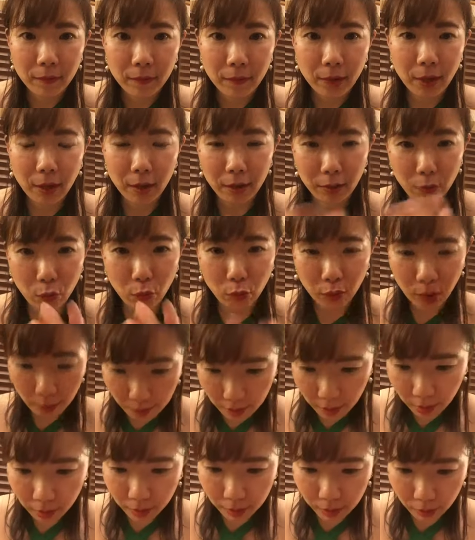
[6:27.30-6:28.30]
だから5年
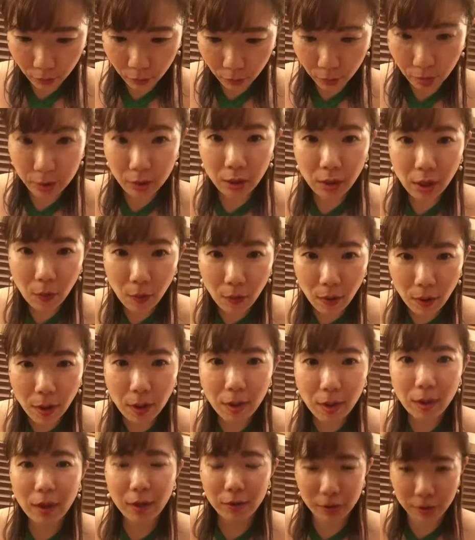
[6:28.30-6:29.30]
前ってさほら絶対
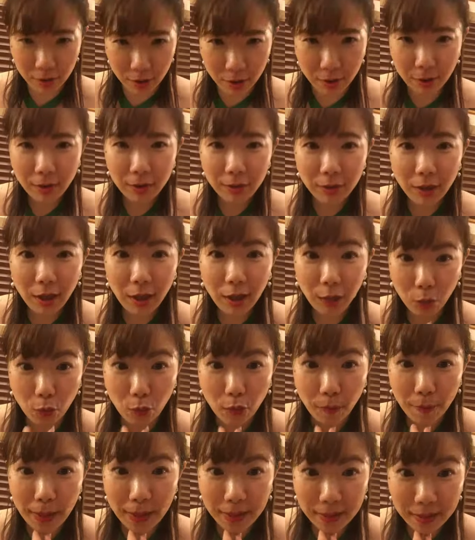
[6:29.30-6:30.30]
若いはずじゃんだけ
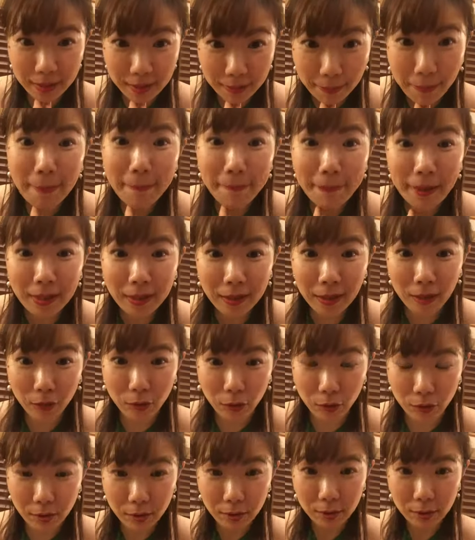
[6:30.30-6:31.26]
どめっちゃパンパンなの